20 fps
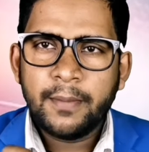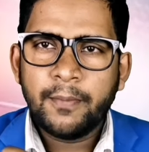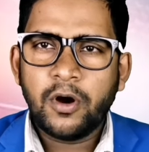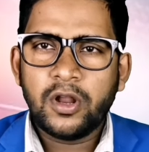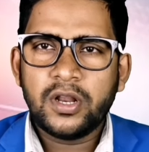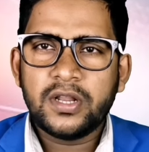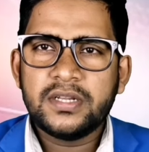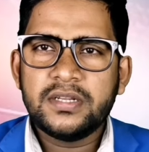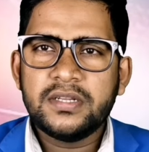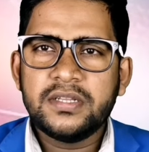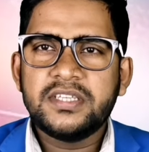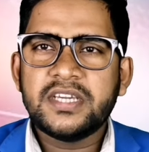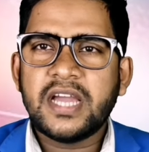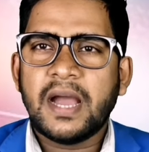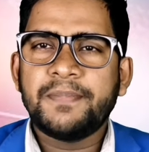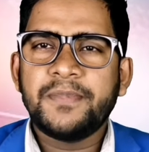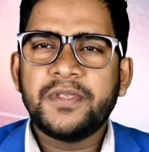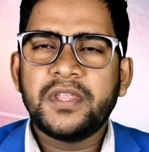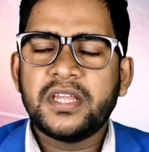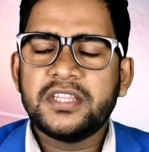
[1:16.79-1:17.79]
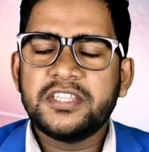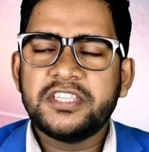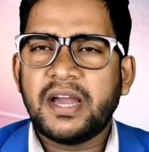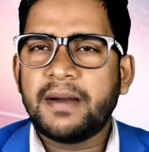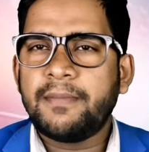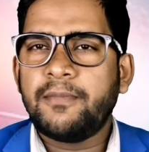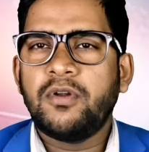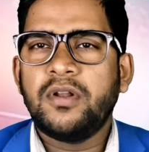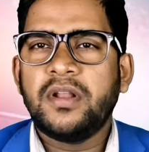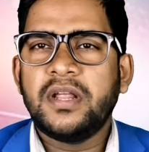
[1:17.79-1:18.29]
বলেন যে আপনারা যা
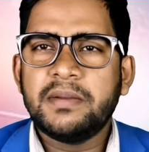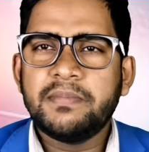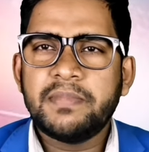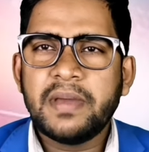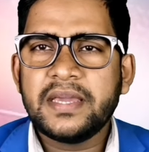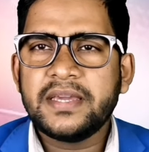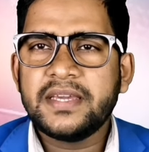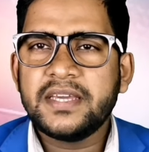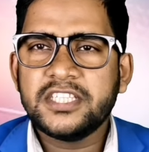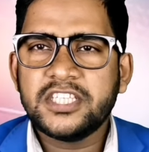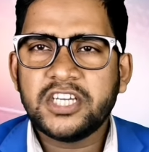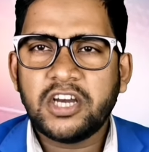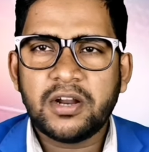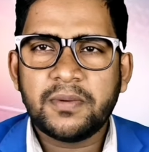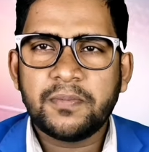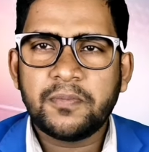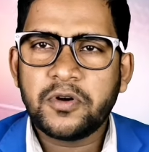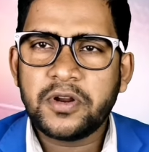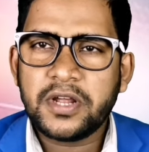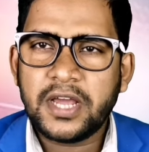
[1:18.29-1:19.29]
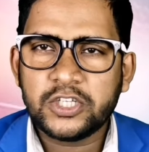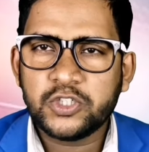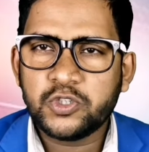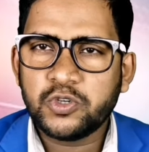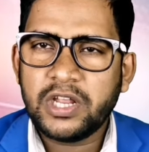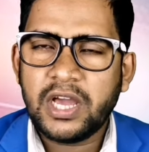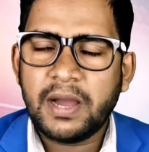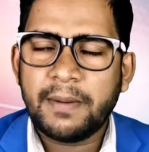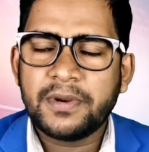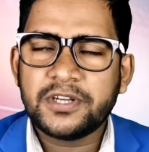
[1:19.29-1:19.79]
বলেন ব্যাংকে যাওয়ার পরে
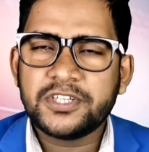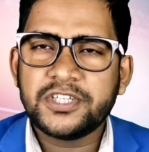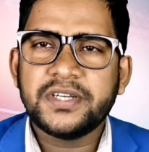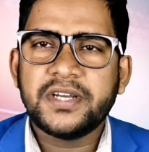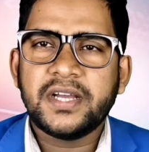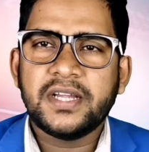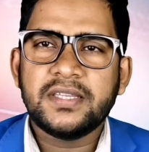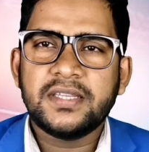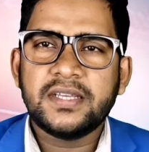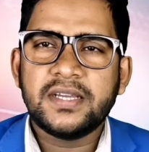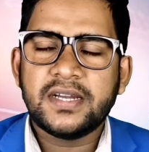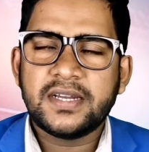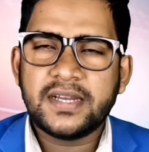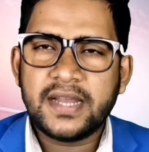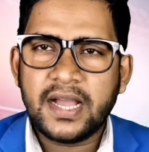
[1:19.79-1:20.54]
আসলে আমরা সেখান থেকে